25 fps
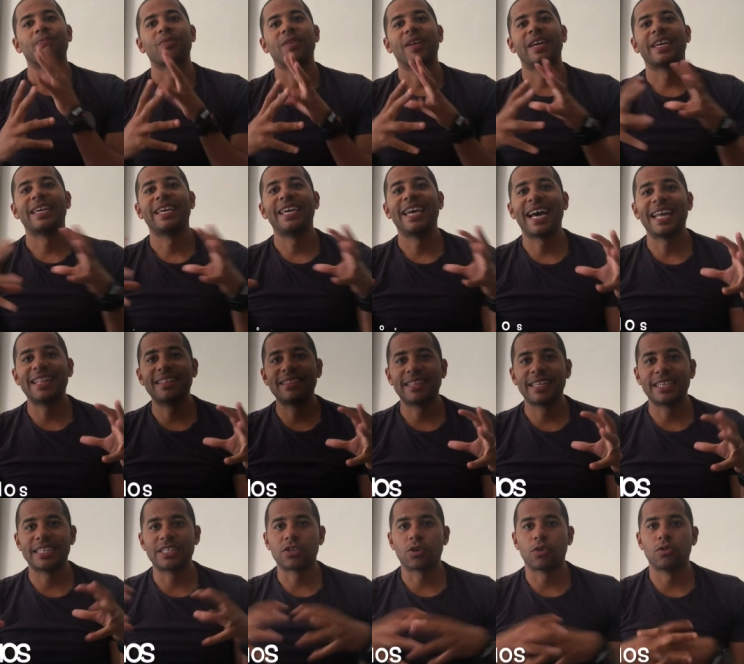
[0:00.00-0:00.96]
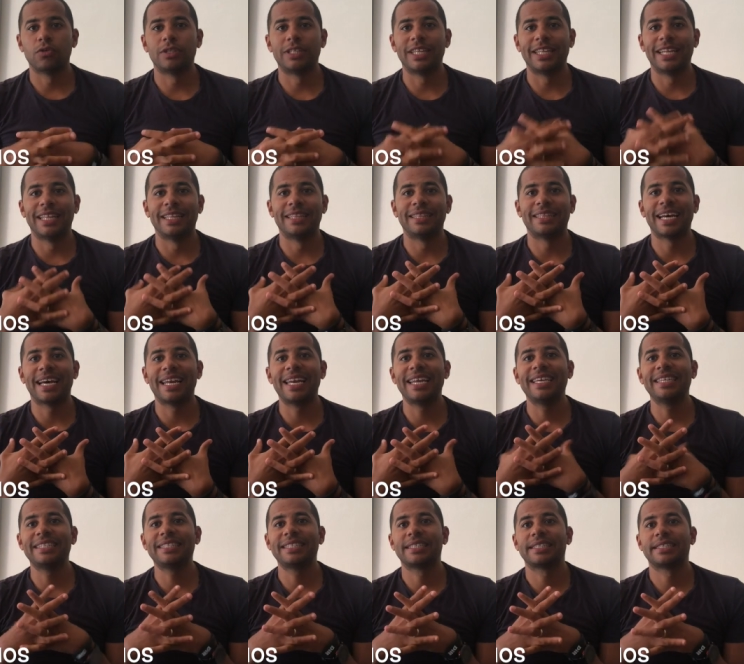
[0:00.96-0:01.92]
Gigantes
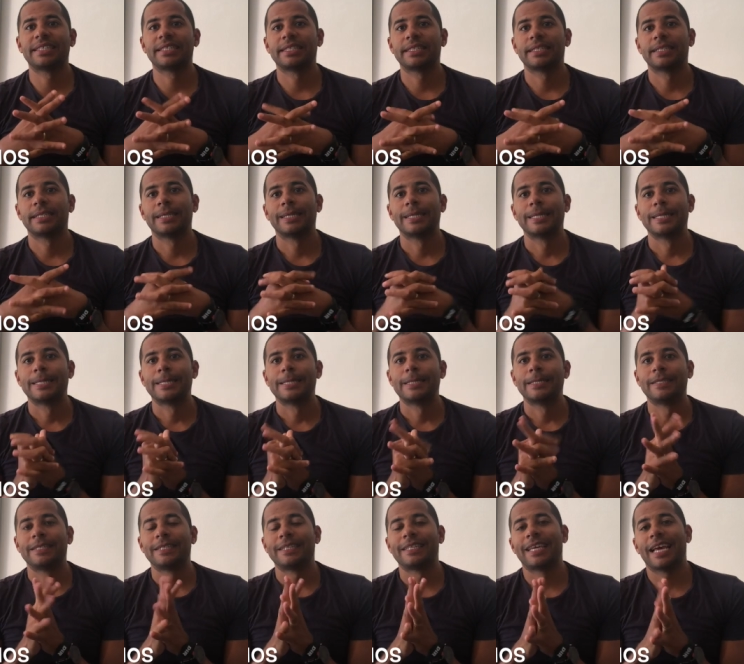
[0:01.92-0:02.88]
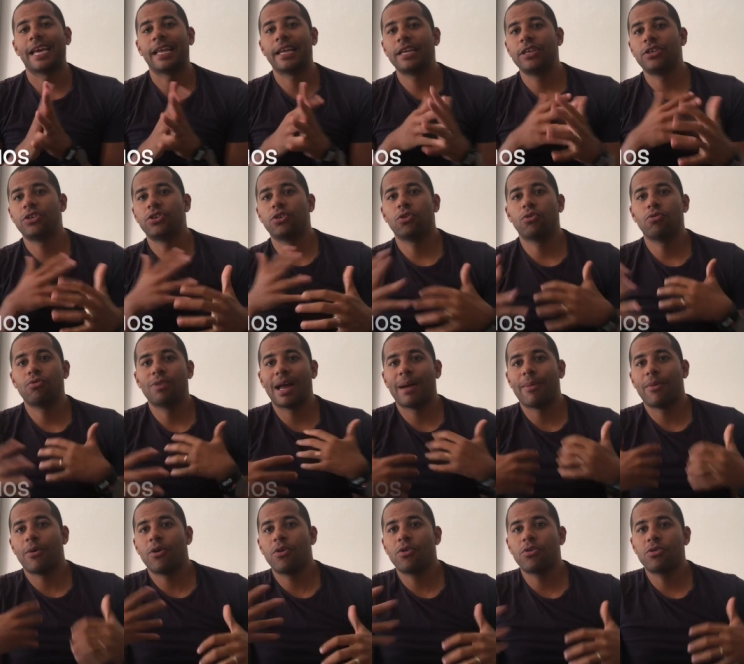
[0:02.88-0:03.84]
continentales que han hecho
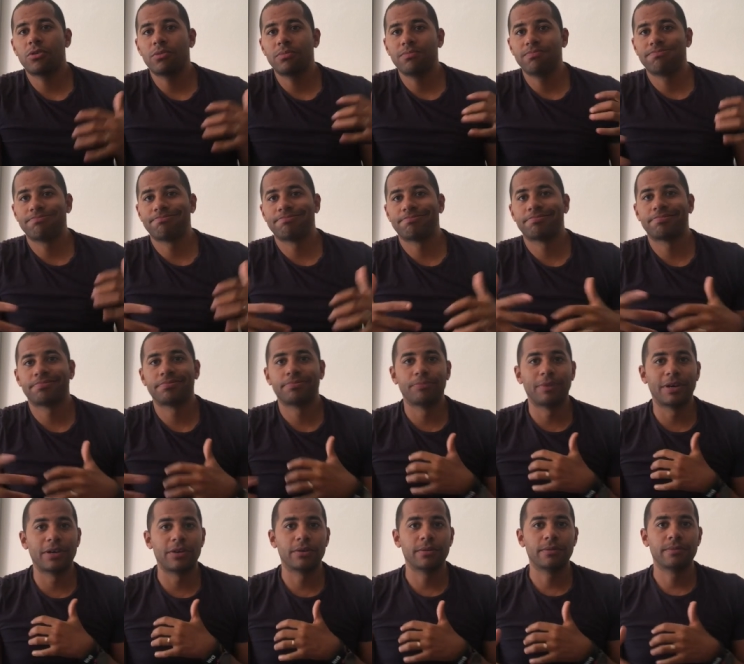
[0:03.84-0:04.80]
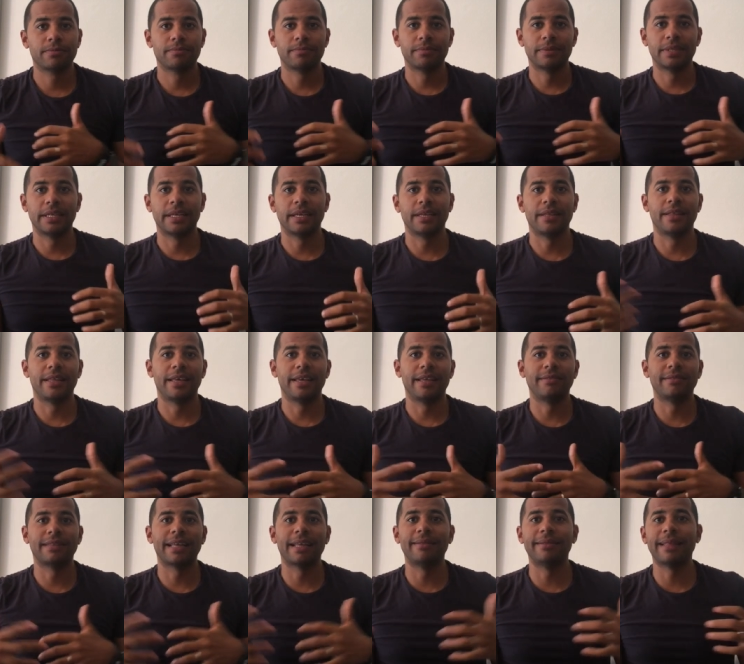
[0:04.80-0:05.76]
labor, bueno, de,
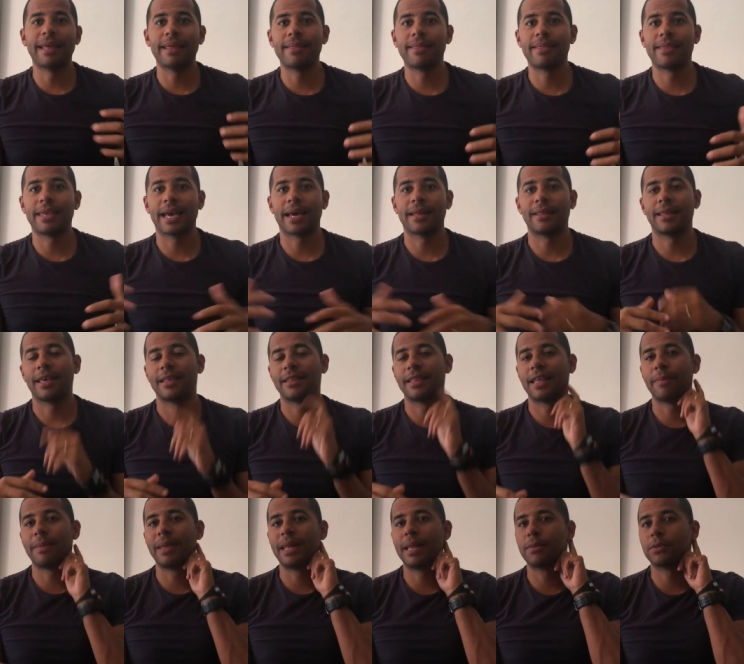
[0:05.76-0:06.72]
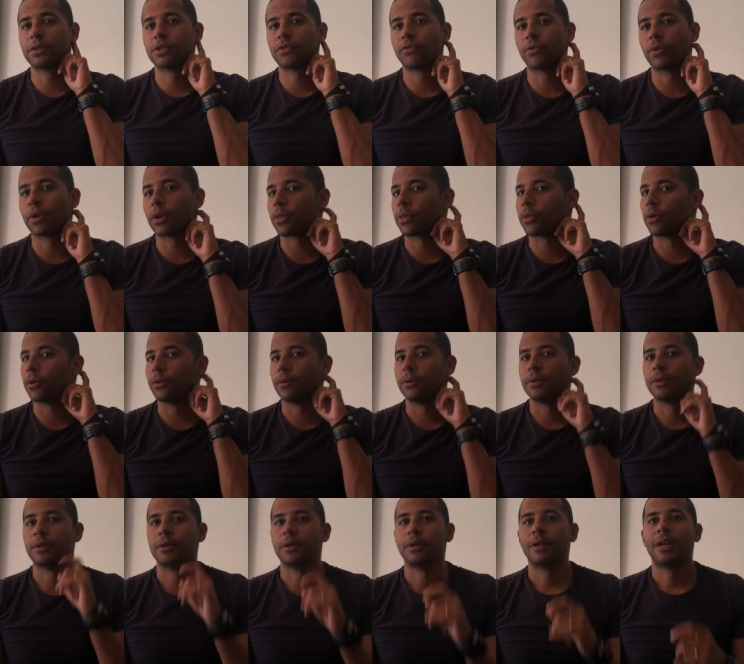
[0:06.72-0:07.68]
intendencia, de, mínimo
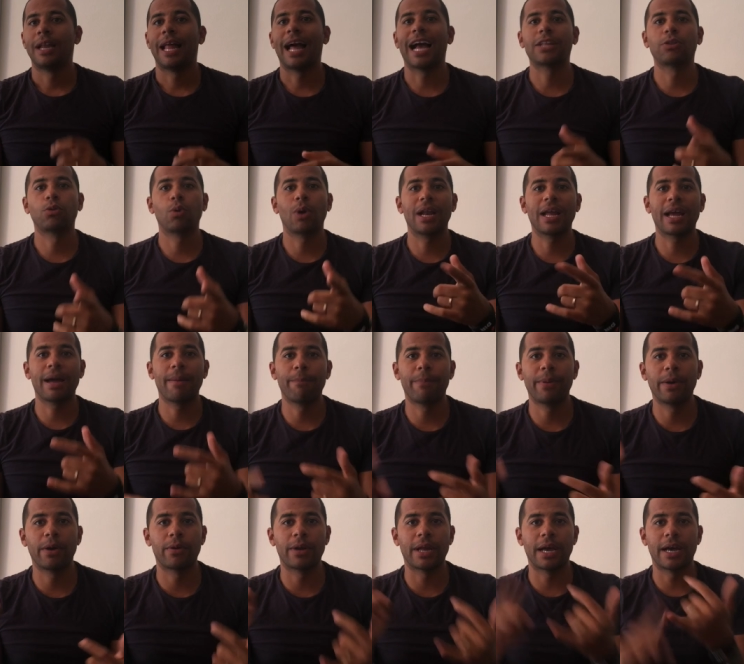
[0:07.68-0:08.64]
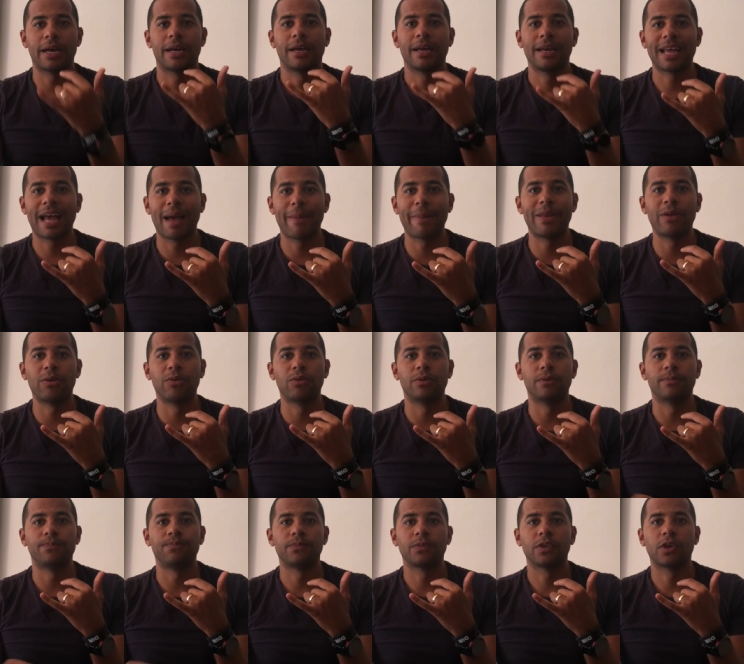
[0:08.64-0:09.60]
esfuerzo. Actual campeona,
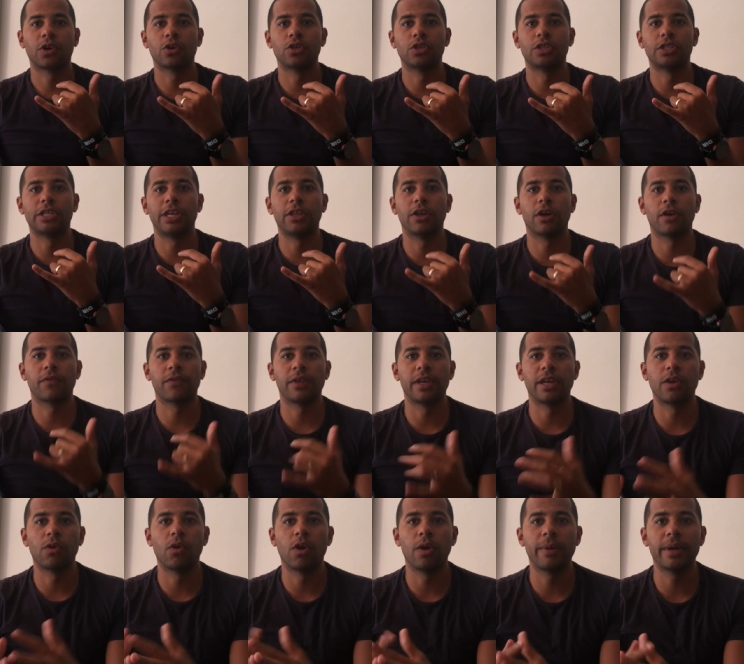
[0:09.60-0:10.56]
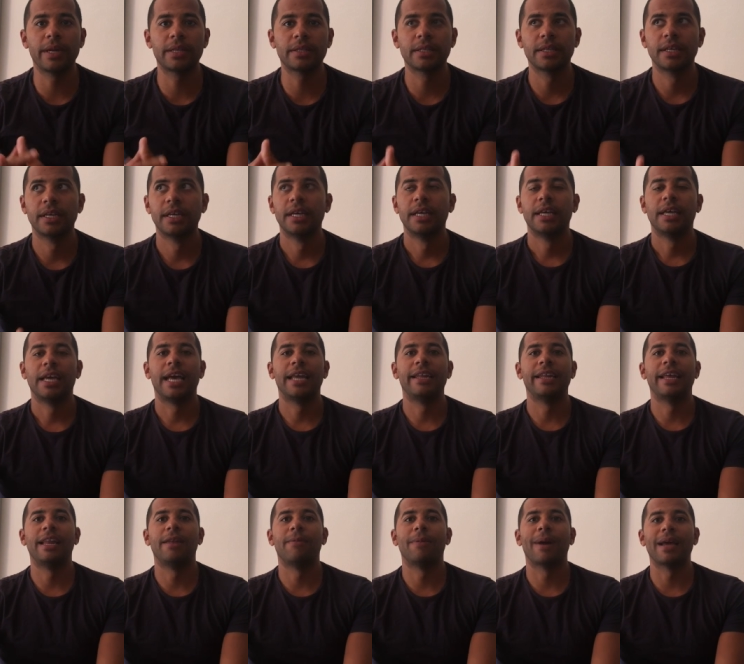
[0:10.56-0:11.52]
Camerún, con Sidorf y Kloibert
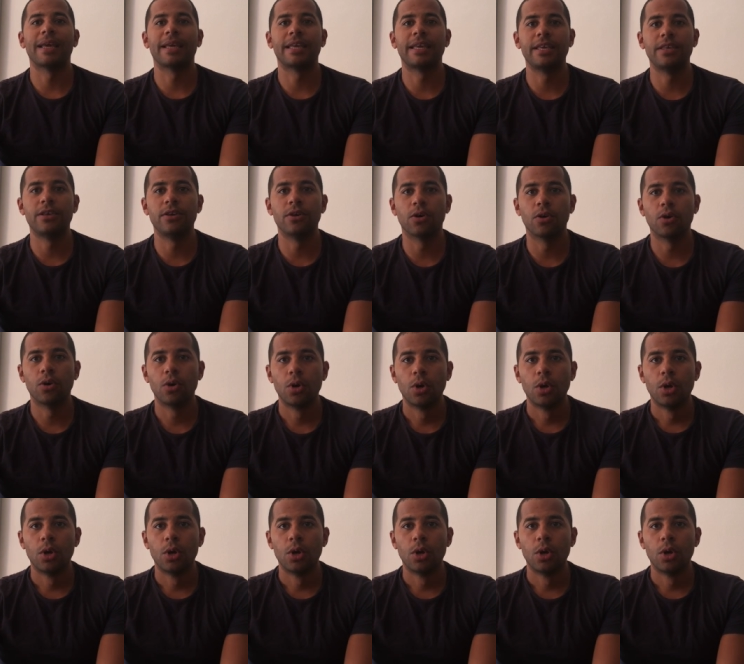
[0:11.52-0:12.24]
en el banquillo.